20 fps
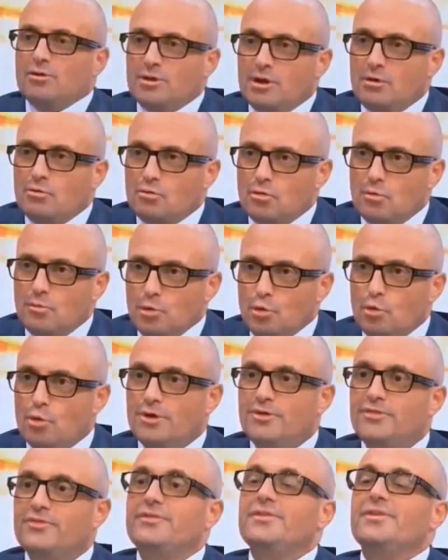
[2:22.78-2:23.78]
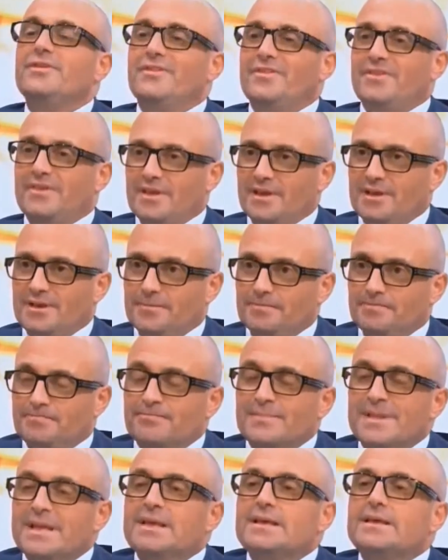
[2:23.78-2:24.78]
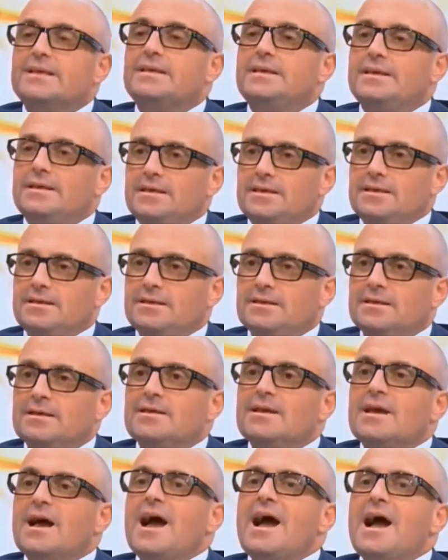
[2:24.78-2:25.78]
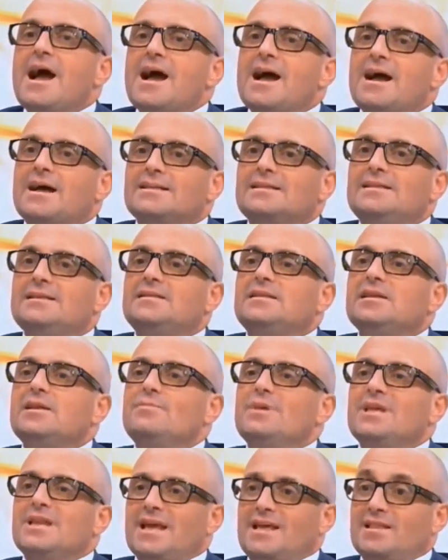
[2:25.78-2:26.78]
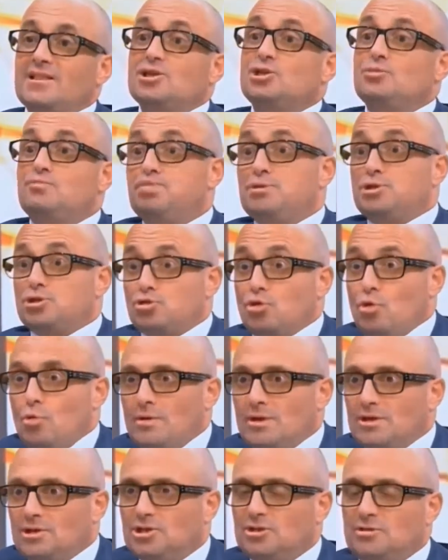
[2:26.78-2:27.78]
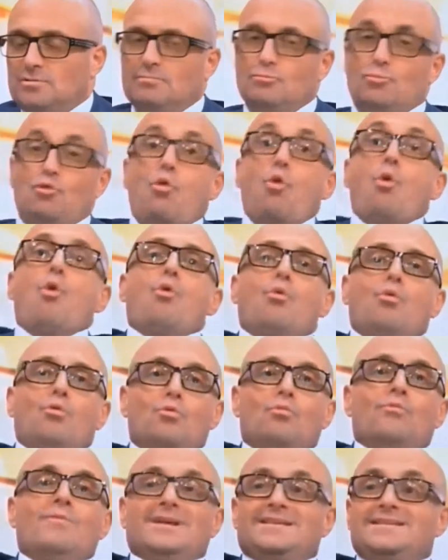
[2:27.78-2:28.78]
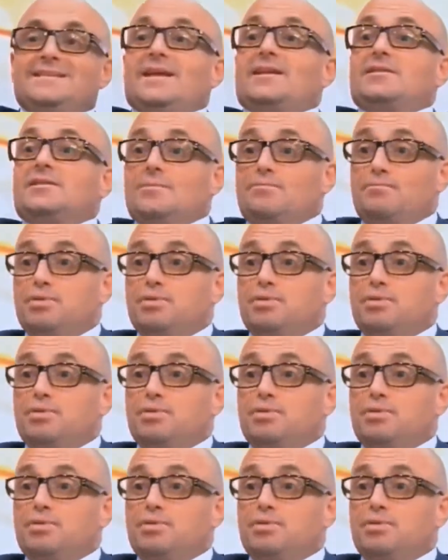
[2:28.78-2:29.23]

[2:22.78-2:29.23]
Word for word: ou não, como eu ouço dizer, que há determinadas pessoas com uma certa